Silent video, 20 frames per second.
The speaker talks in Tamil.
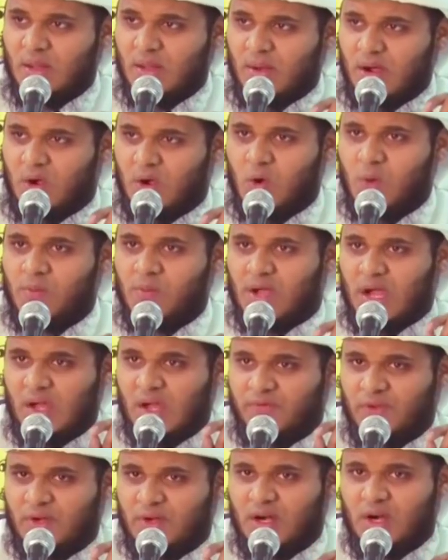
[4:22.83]
எமக்கும்
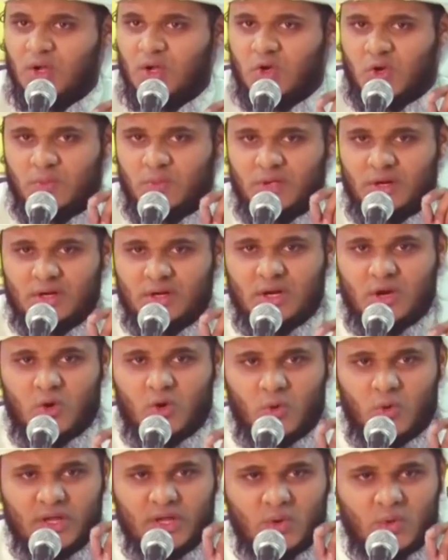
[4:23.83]
காஃபிர்களுக்கும்
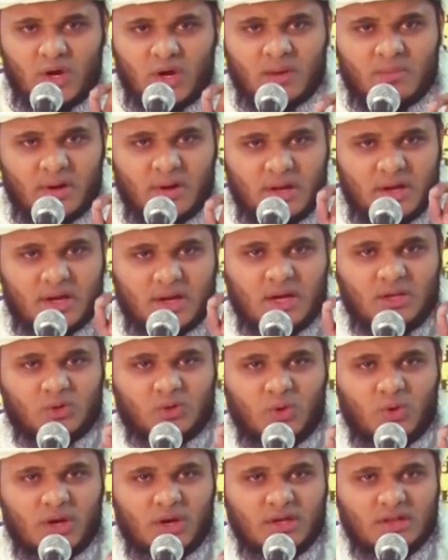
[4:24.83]
இருக்கக்கூடிய உடன்படிக்கை
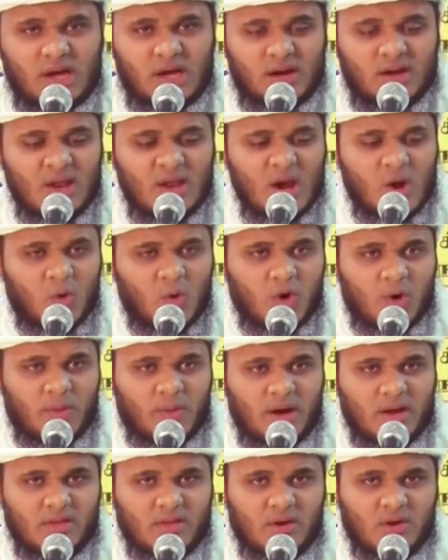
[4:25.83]
தொழுகைதான் ஒரு
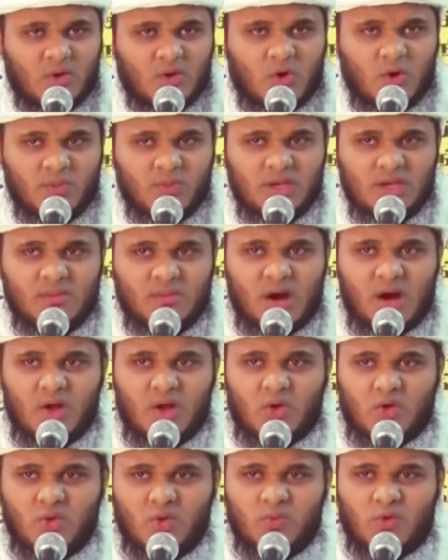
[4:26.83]
மனிதனுக்கும்
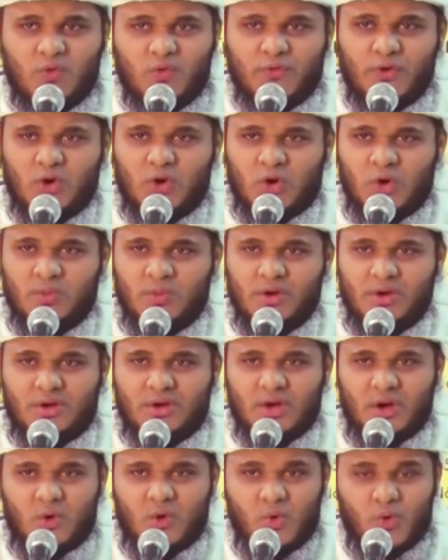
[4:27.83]
ஈமானுக்கும் குஃபருக்கும்
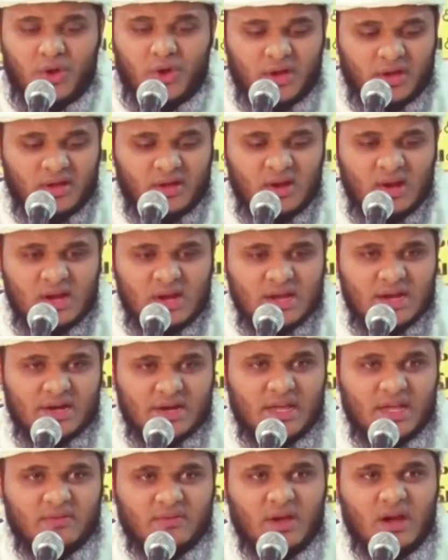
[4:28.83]
இருக்கக்கூடிய
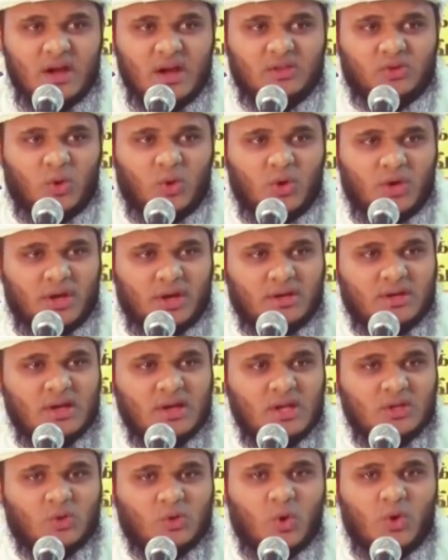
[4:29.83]
இடைவேளி தொழுகை
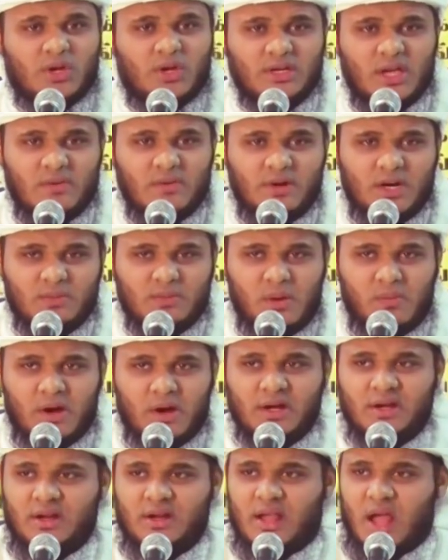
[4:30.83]
தொழுகையை
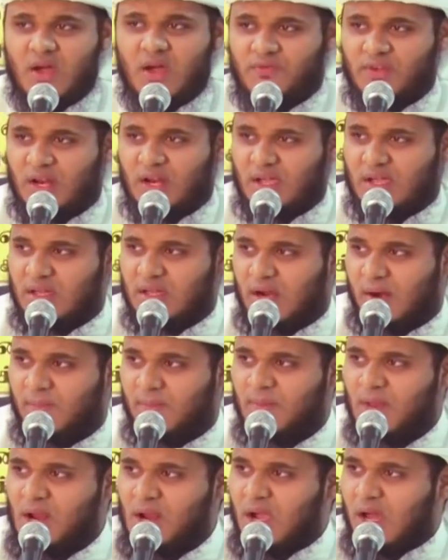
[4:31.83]
விடுபவன் காஃபிராகிறான்